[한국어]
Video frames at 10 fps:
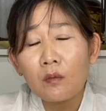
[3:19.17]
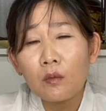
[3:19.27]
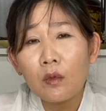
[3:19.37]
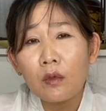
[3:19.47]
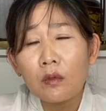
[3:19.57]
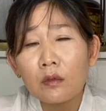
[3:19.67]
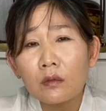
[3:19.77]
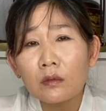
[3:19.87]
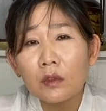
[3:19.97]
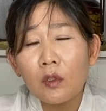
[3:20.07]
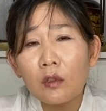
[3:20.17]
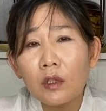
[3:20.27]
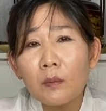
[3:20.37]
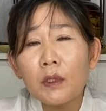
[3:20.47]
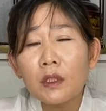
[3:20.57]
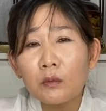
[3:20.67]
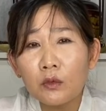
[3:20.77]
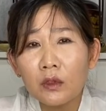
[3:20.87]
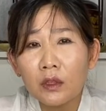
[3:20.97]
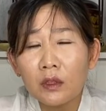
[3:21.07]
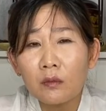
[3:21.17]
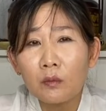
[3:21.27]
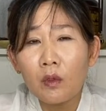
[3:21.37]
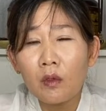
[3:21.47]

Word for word: 뭐 좀 힘드신 분들은